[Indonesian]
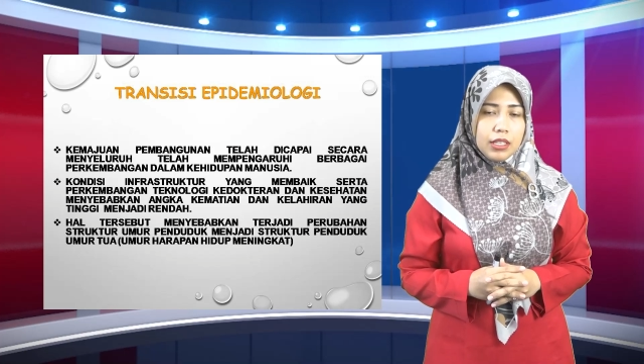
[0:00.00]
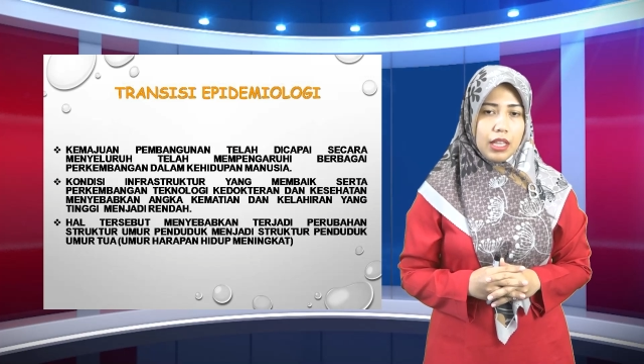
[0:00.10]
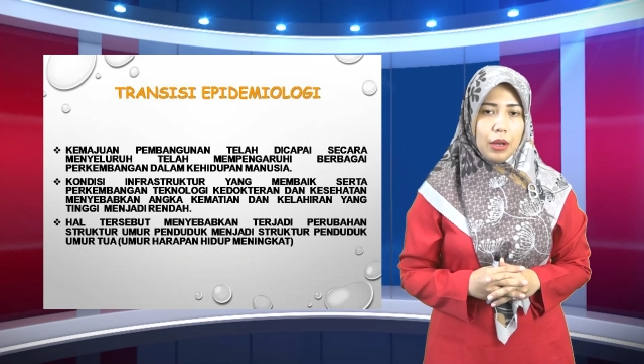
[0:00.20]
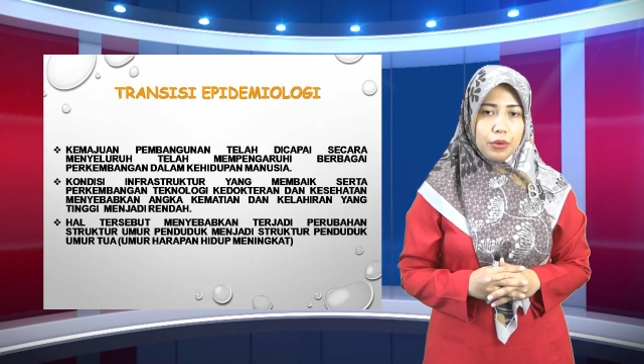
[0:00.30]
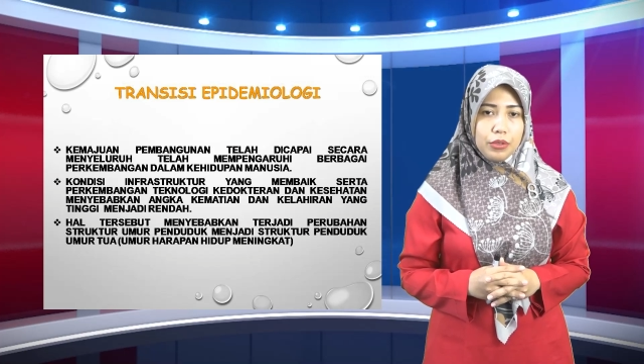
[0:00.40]

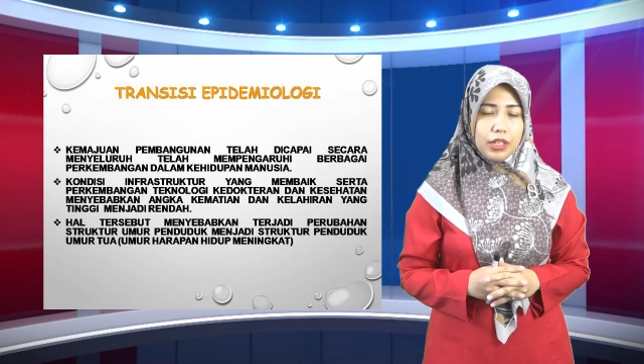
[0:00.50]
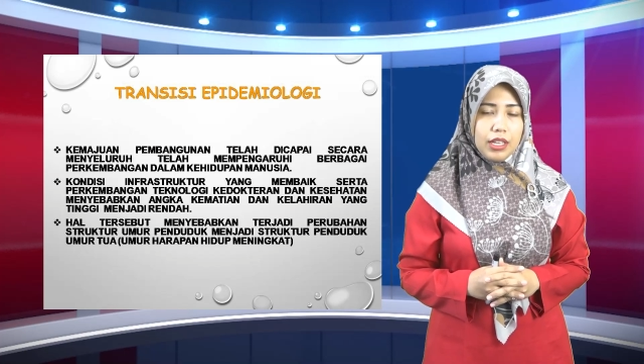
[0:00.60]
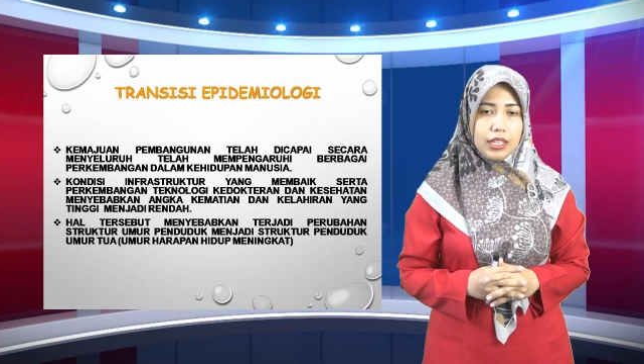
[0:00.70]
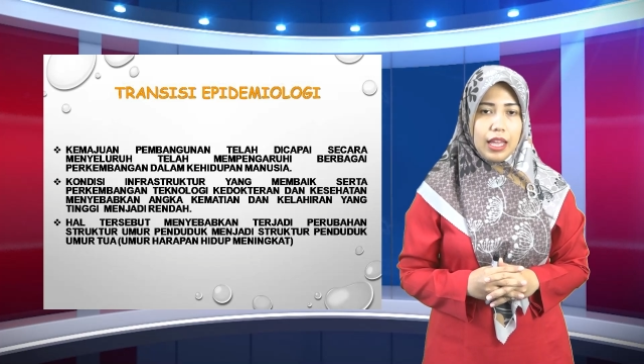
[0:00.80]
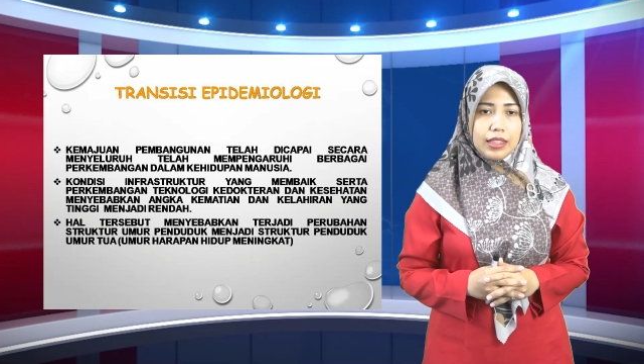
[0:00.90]
tahun.
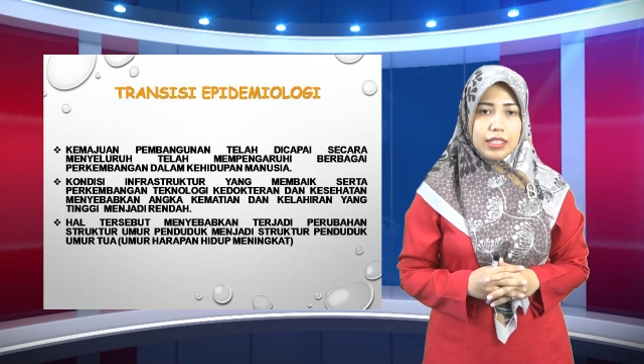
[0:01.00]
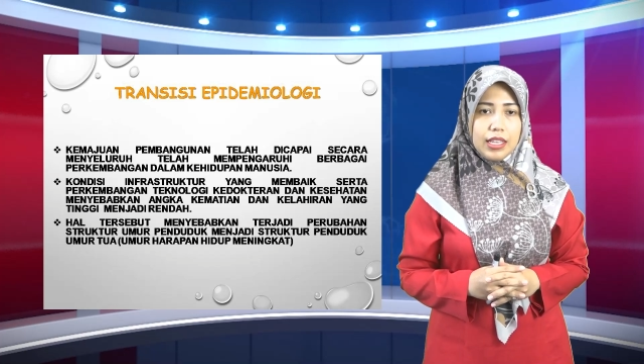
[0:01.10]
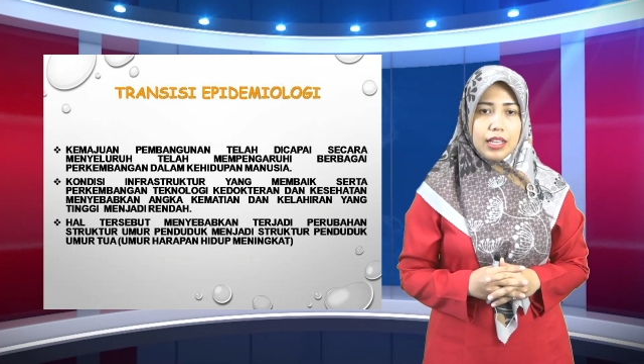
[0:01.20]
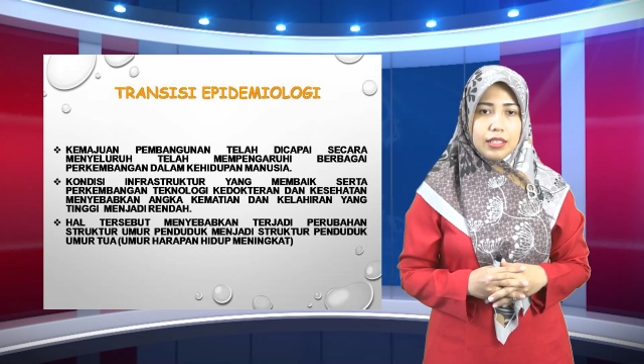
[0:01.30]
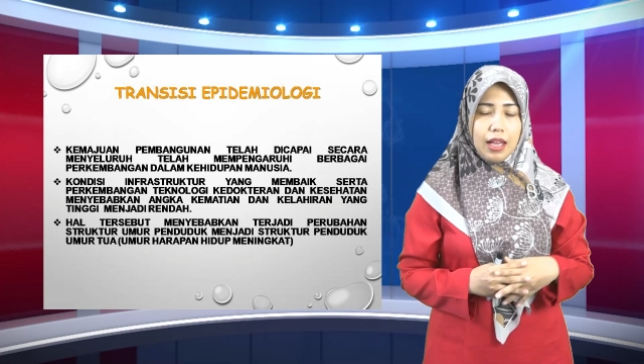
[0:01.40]

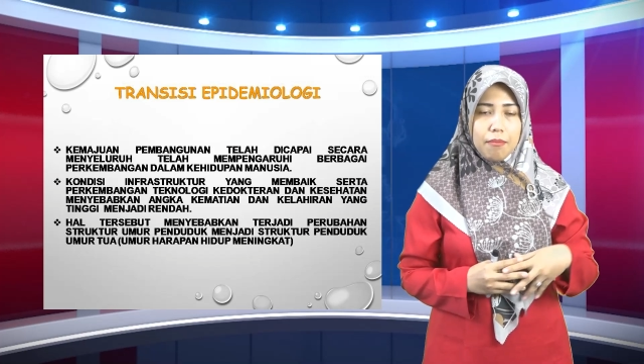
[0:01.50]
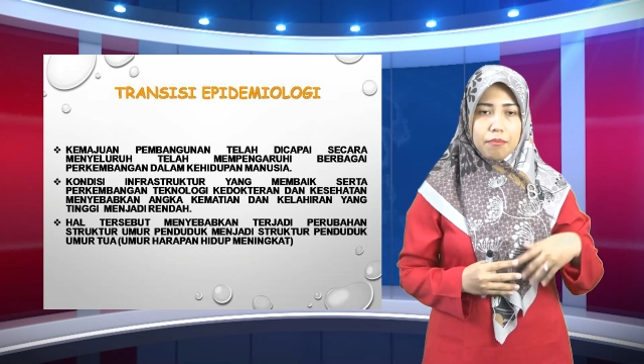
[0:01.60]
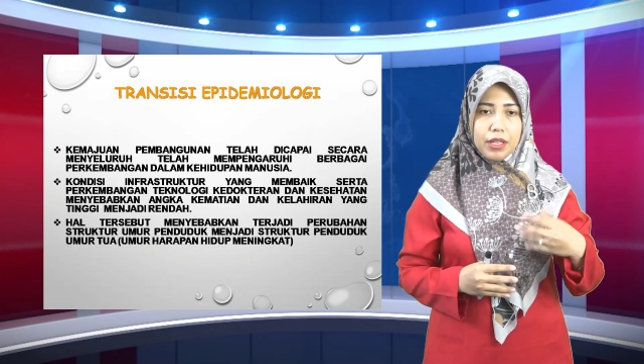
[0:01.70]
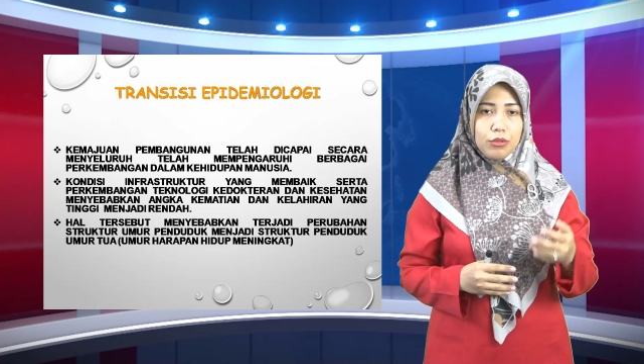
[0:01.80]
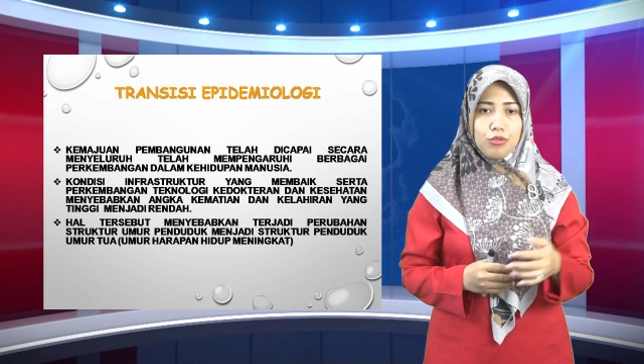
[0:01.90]
Artinya
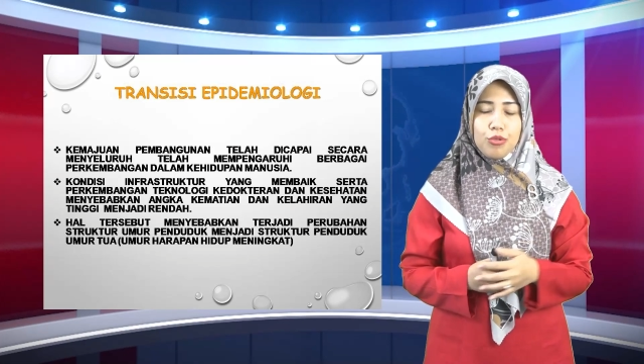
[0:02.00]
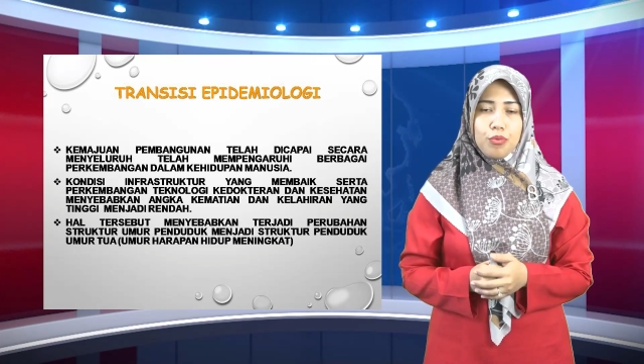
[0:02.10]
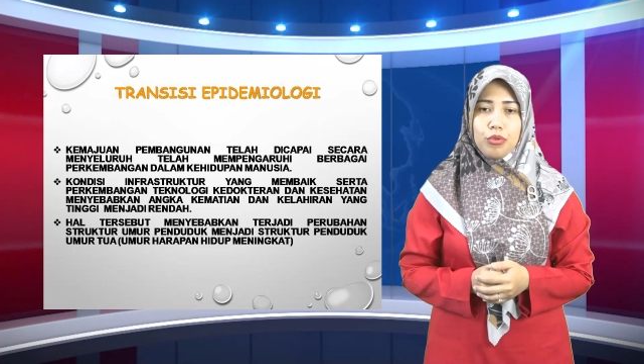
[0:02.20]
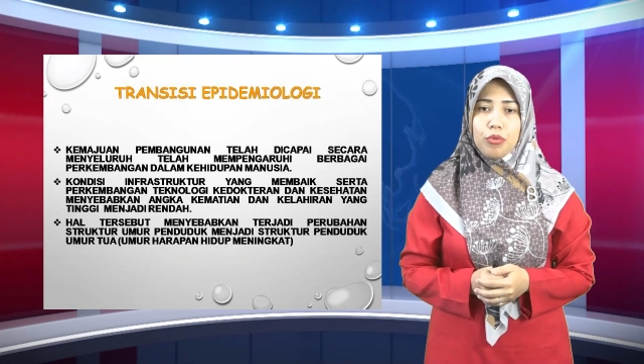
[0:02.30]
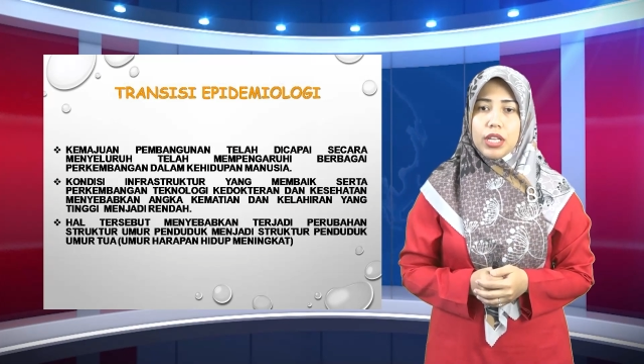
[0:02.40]
hampir
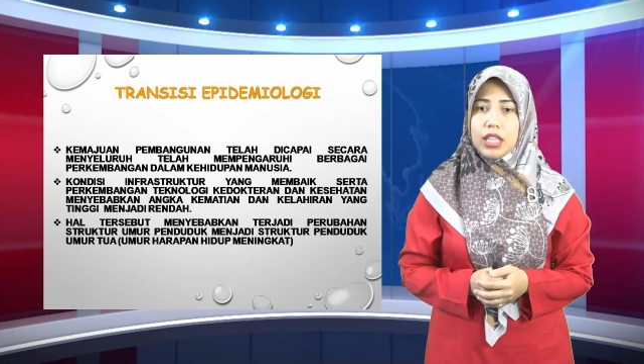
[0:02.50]
72